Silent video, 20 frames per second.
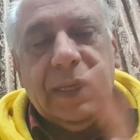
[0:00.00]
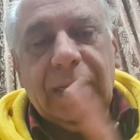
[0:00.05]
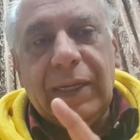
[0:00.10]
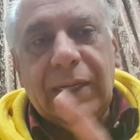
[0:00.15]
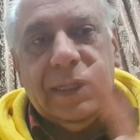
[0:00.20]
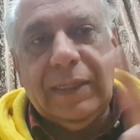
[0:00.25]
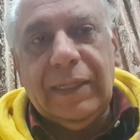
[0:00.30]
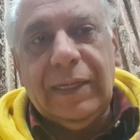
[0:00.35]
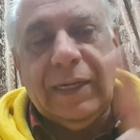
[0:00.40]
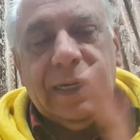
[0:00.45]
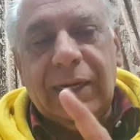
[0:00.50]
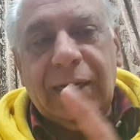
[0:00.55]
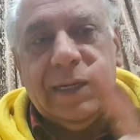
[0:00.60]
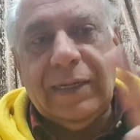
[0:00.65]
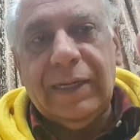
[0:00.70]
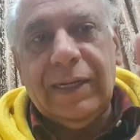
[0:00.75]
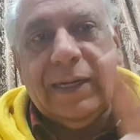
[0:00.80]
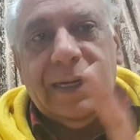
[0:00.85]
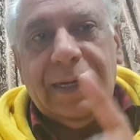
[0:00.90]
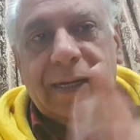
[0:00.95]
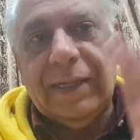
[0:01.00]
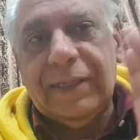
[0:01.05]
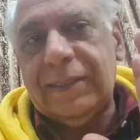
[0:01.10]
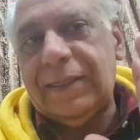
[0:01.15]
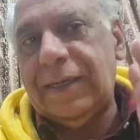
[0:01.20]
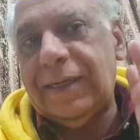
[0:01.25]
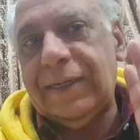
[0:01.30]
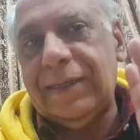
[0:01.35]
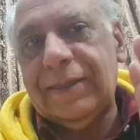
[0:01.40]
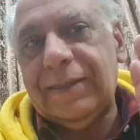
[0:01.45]
इन्हों का ना ना लेना
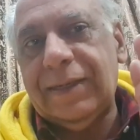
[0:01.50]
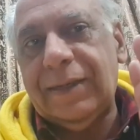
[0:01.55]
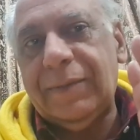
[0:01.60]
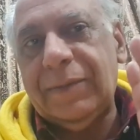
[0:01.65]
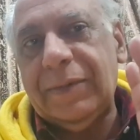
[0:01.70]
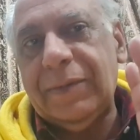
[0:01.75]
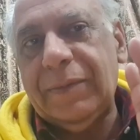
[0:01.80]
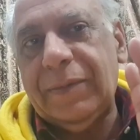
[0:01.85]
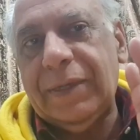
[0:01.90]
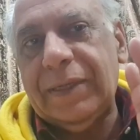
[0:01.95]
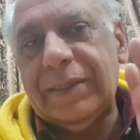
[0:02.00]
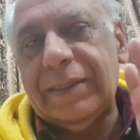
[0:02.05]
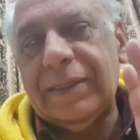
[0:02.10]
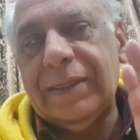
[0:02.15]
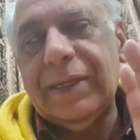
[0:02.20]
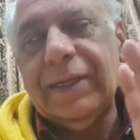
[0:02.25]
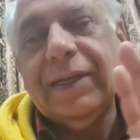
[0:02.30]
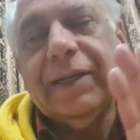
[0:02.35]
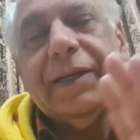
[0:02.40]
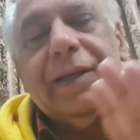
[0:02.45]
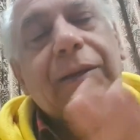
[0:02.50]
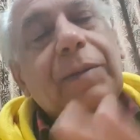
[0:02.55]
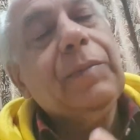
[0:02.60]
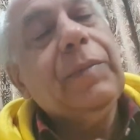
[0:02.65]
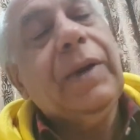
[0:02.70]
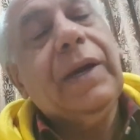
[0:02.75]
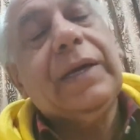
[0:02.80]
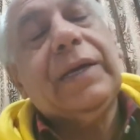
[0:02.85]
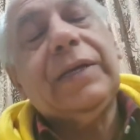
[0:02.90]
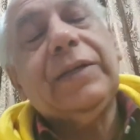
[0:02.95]
साढ़े सामने बस
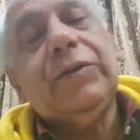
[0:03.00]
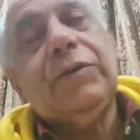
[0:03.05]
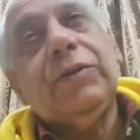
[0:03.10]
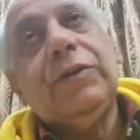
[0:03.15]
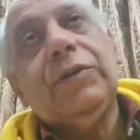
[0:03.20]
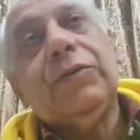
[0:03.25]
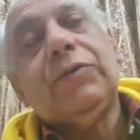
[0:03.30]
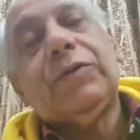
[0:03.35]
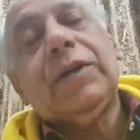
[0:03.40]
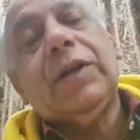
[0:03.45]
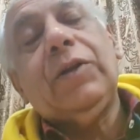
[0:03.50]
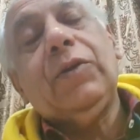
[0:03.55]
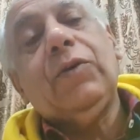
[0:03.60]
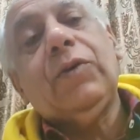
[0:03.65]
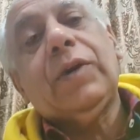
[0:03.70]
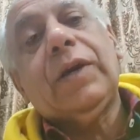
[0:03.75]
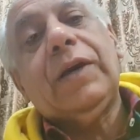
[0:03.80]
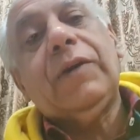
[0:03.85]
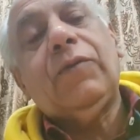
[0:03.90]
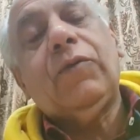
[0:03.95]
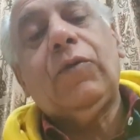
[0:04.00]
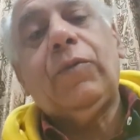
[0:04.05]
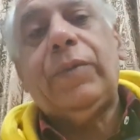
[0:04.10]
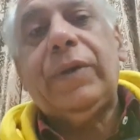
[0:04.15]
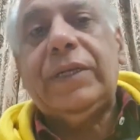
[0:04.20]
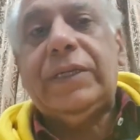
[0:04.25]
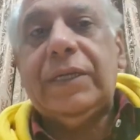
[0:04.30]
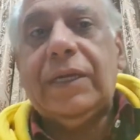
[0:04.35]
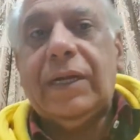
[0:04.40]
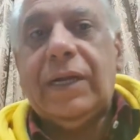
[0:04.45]
बाकी जो न्यूट्रल लोग हैं वो
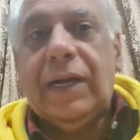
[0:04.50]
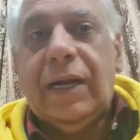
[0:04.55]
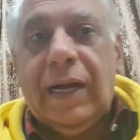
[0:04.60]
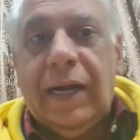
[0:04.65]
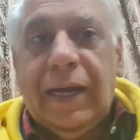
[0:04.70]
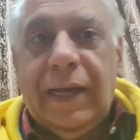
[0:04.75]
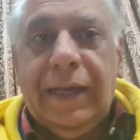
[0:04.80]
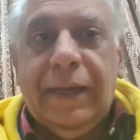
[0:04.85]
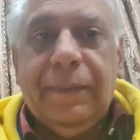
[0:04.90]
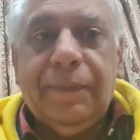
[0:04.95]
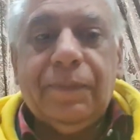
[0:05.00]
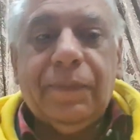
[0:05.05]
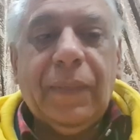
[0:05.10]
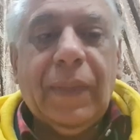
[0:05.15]
बेशक आए